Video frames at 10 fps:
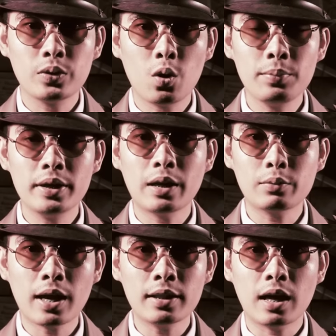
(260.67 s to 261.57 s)
โดยมีแน
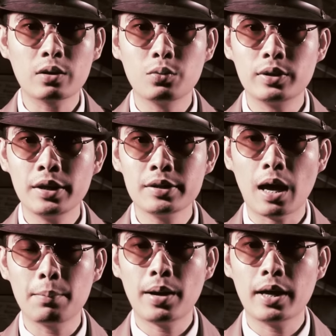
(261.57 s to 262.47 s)
วต้านหลักอยู่ที่
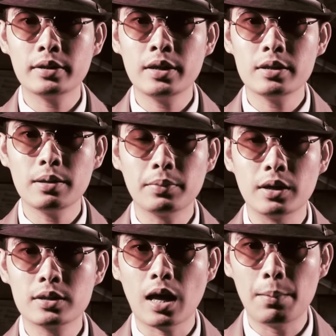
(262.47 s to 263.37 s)
3 บาท 20
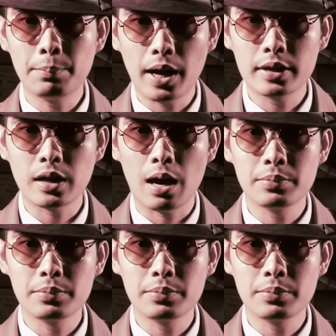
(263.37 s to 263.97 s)
ถึง3บาท